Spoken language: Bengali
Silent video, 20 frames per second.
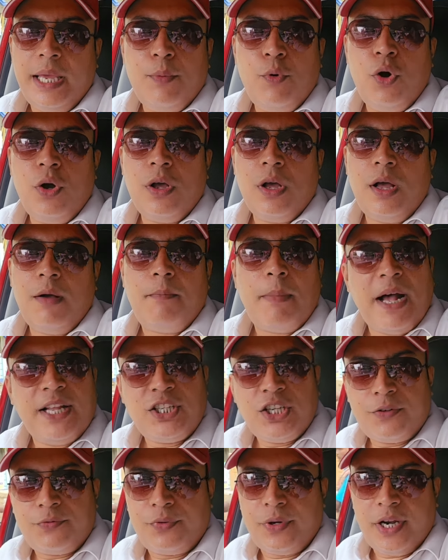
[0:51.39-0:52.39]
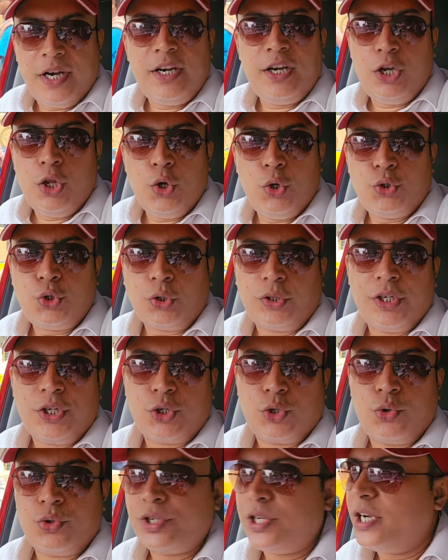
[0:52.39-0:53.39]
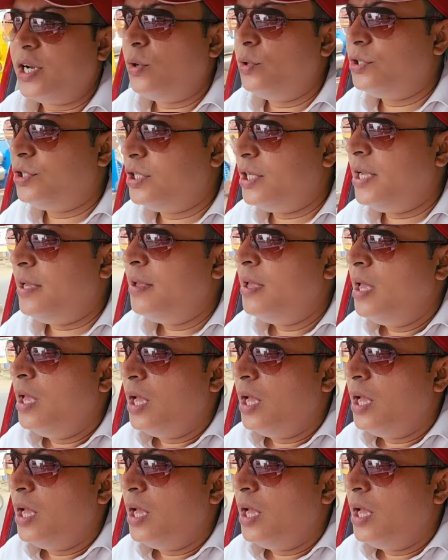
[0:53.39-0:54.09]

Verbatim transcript: এবং বাজেট ফ্রেন্ডলিও যথেষ্ট সেটা হচ্ছে